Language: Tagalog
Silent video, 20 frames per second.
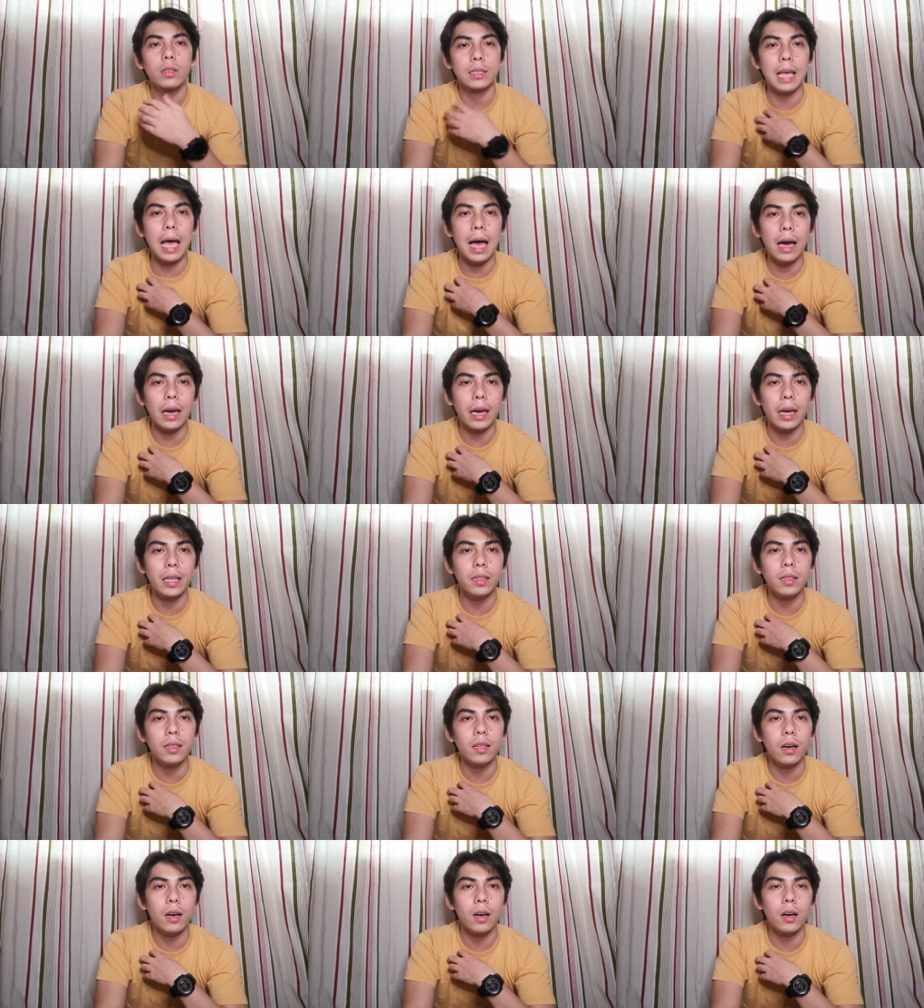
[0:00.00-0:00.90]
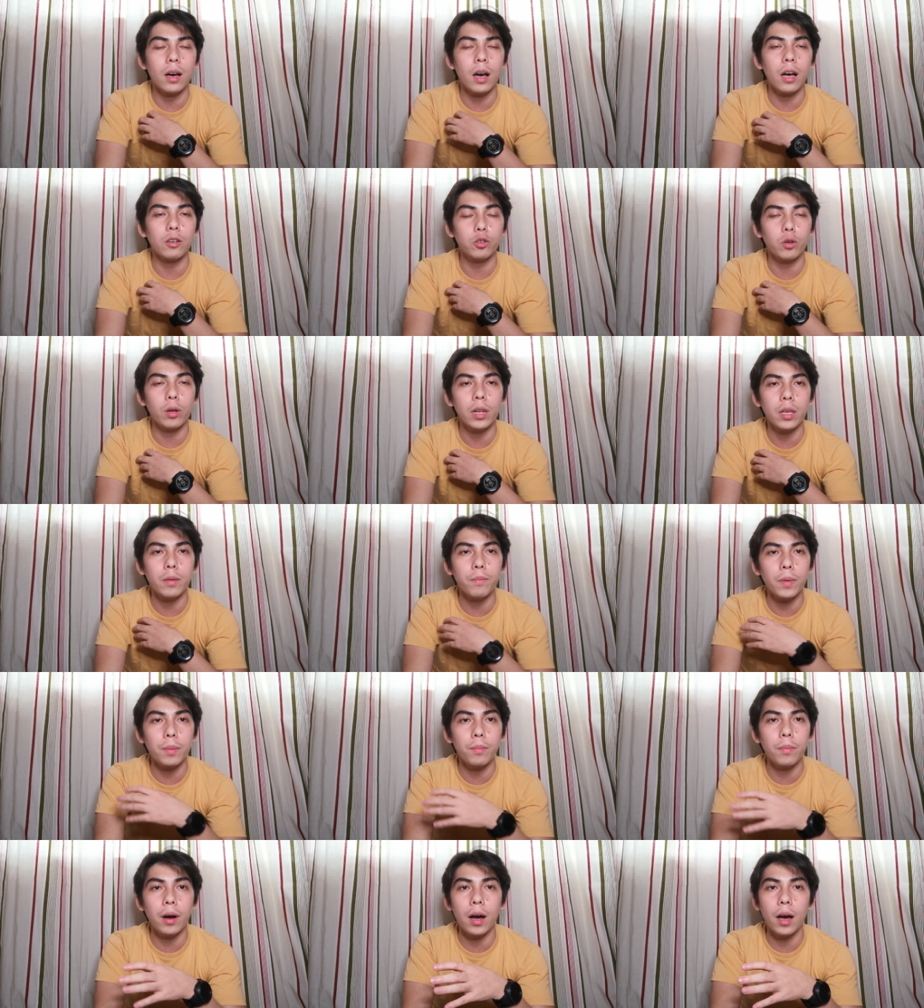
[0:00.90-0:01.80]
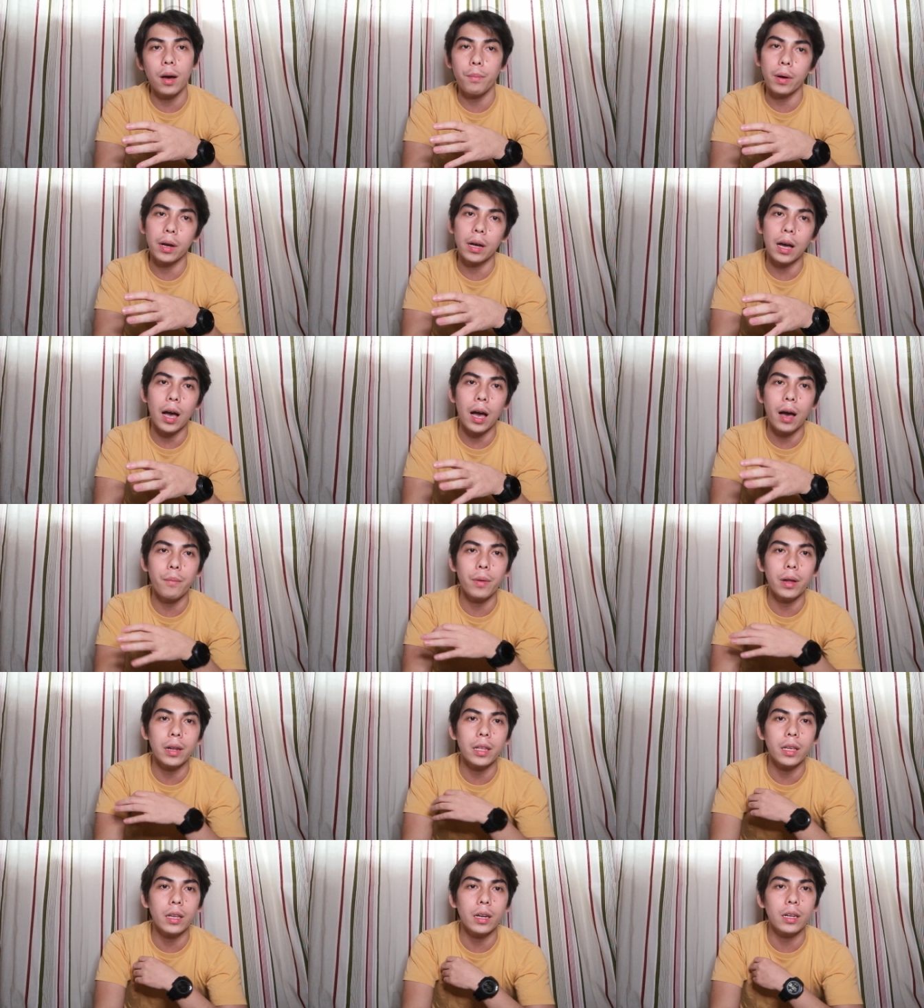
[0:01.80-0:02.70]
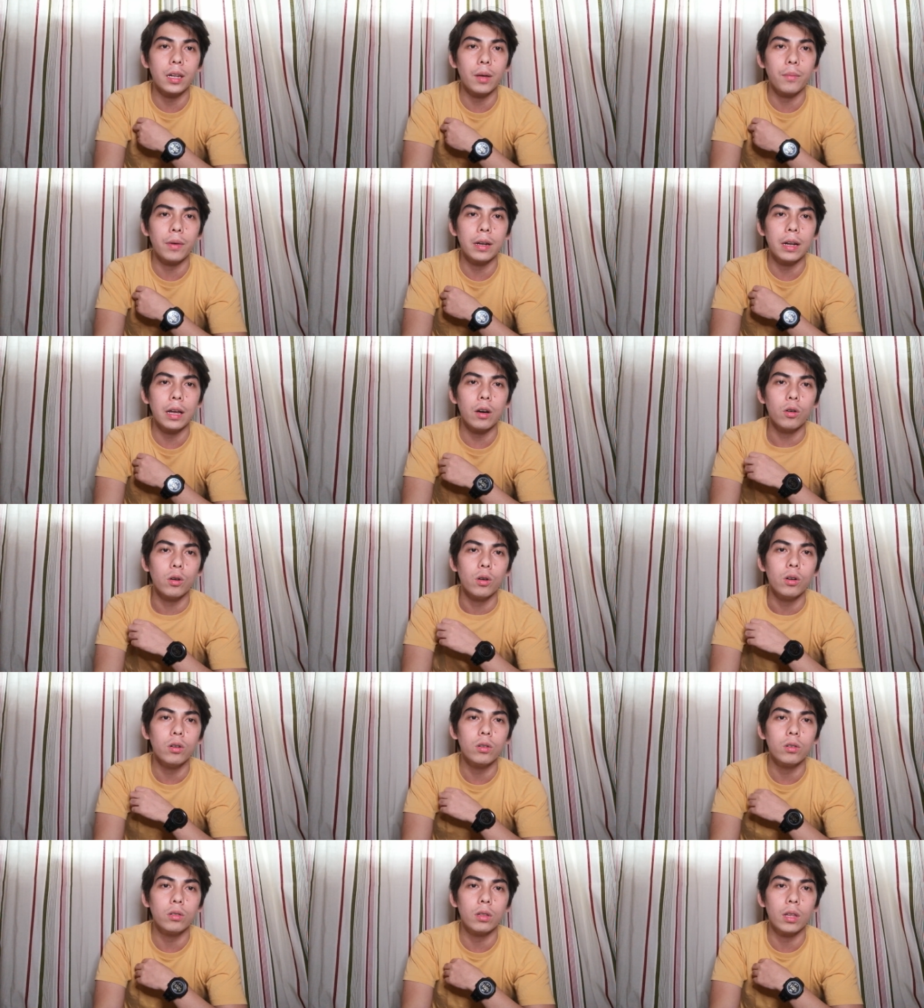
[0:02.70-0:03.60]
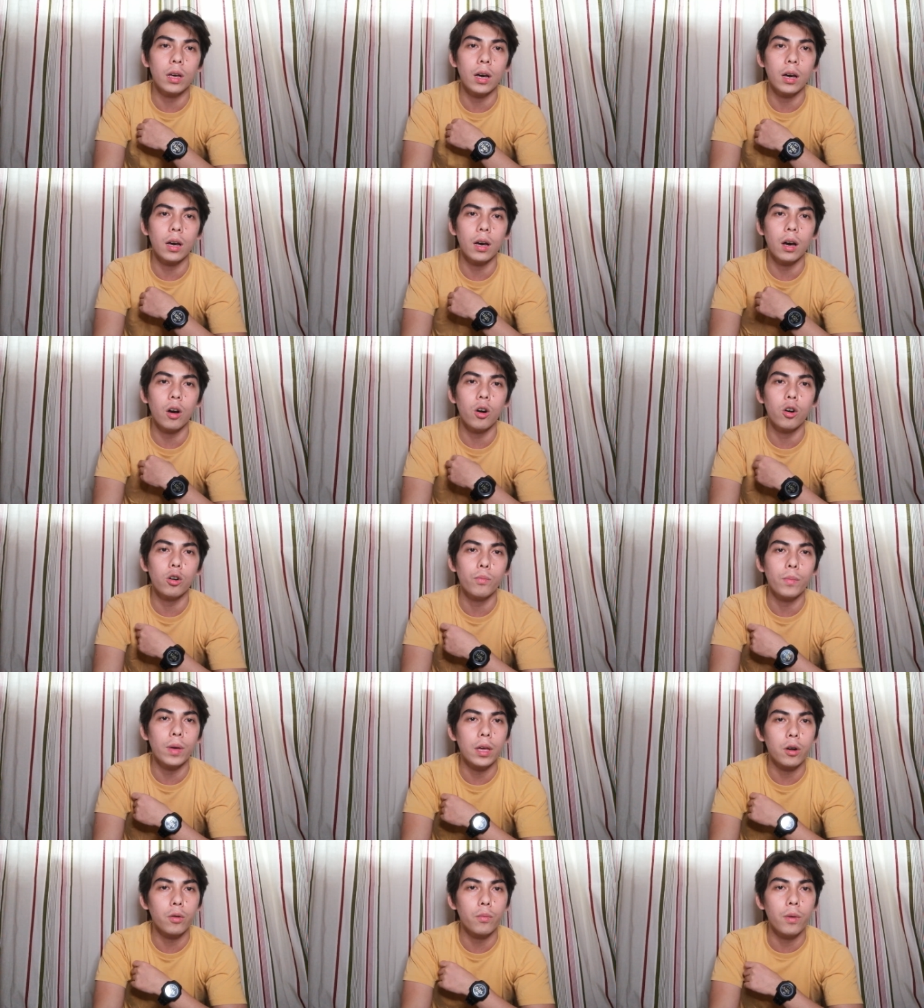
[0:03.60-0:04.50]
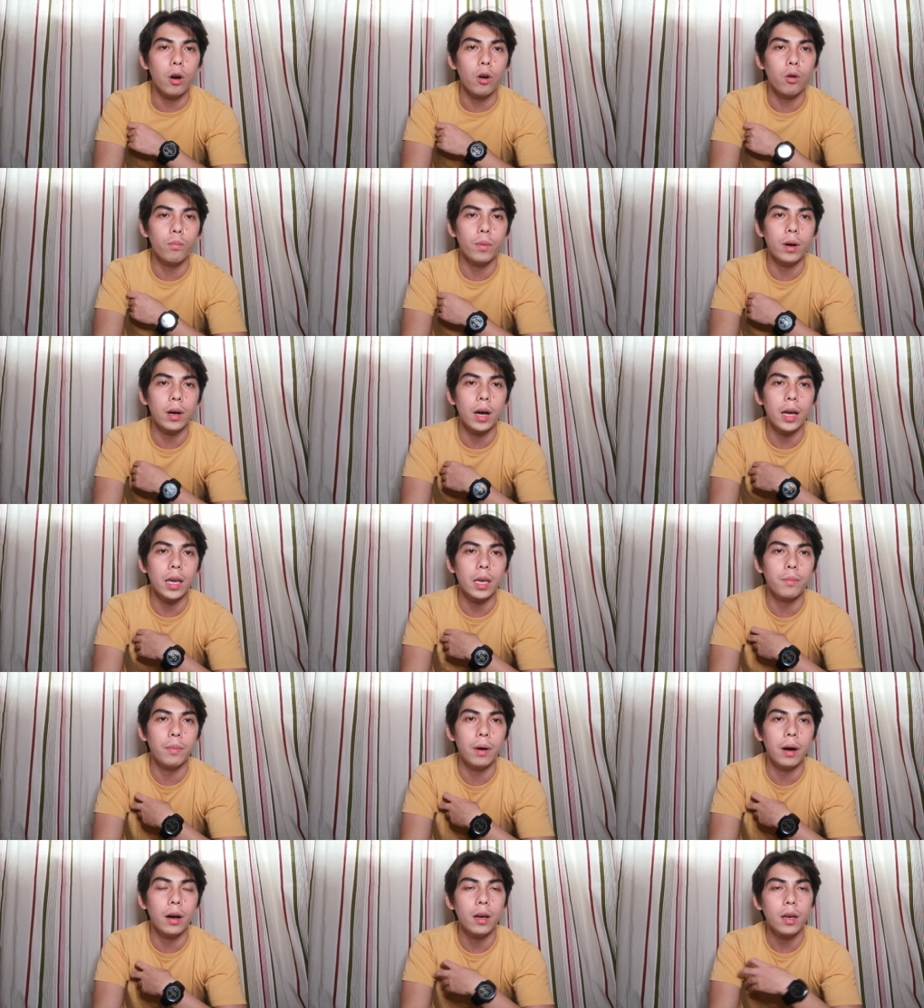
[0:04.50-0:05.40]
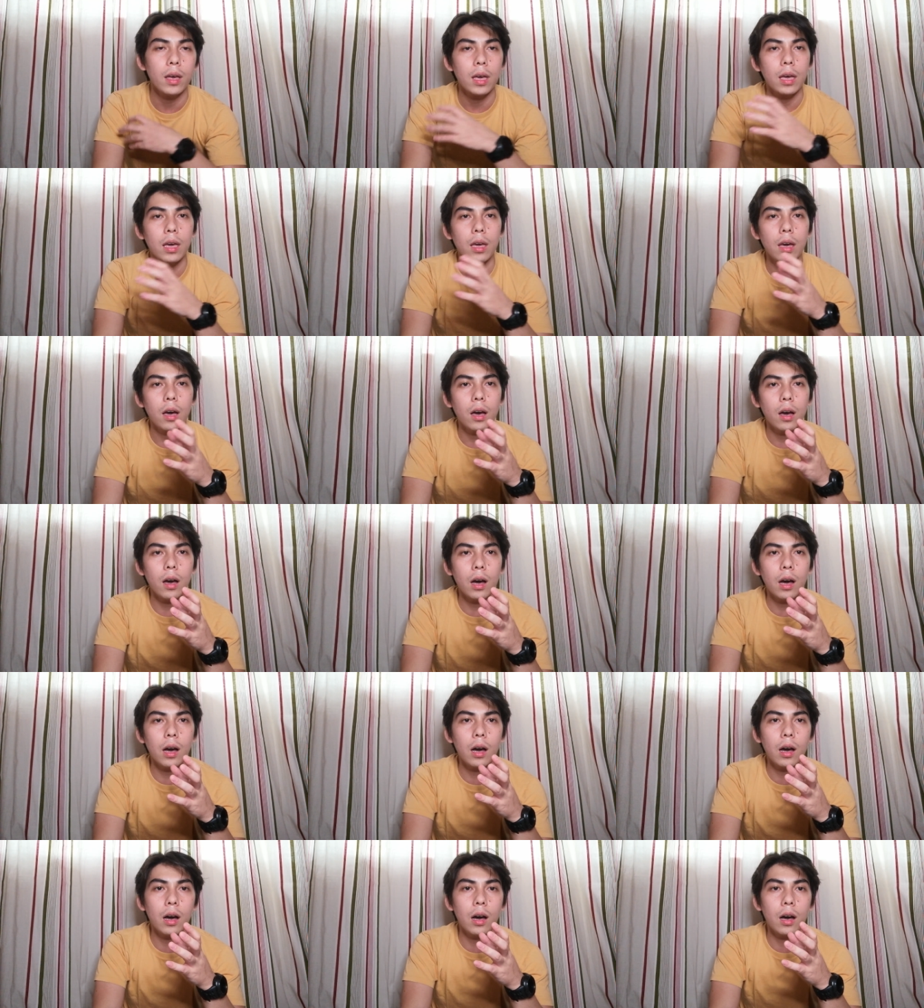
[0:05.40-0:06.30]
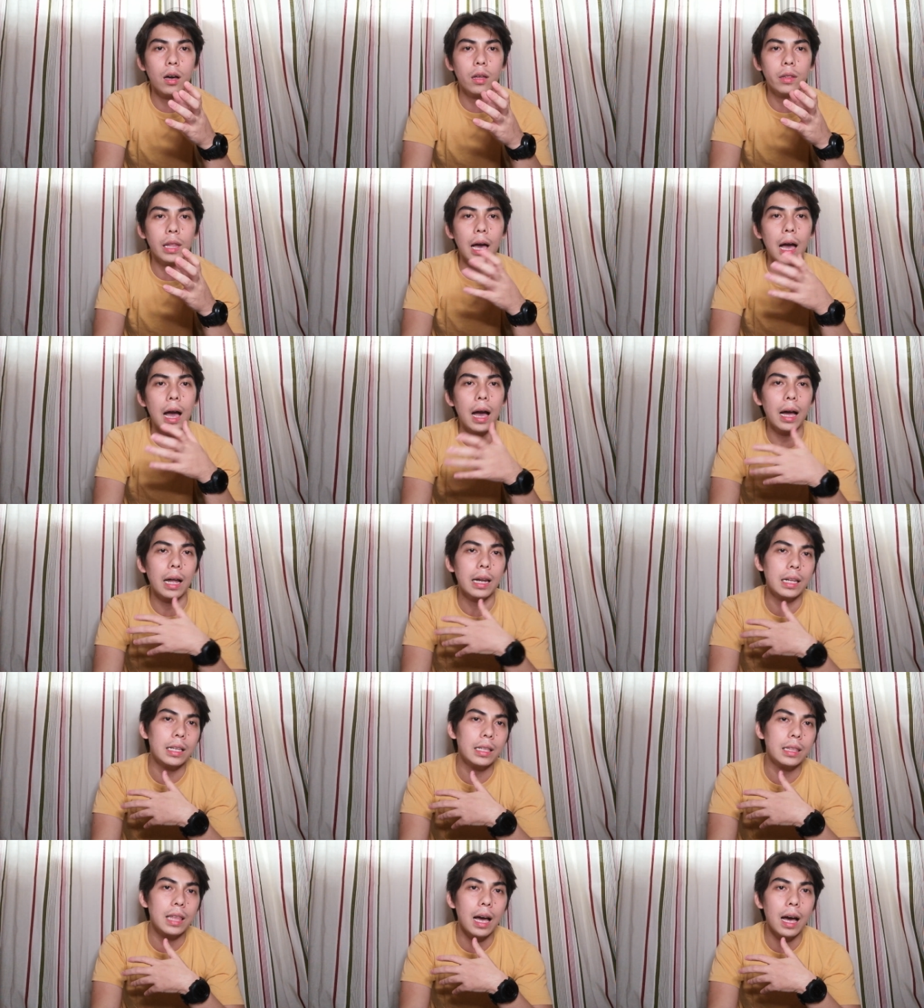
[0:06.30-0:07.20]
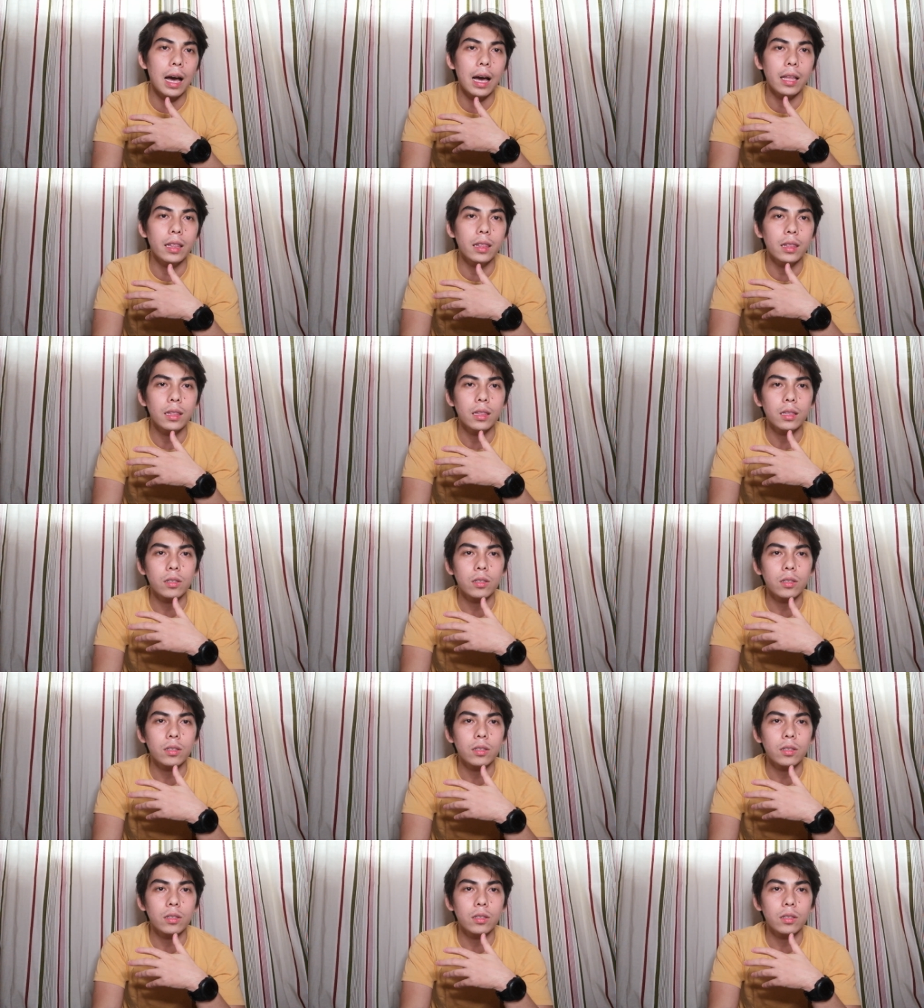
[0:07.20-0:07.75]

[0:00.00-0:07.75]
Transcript: sa akin, uh, actually, may mga pagkakamali rin naman ako na, or meron akong mga ibang uh, nakakaligtaan.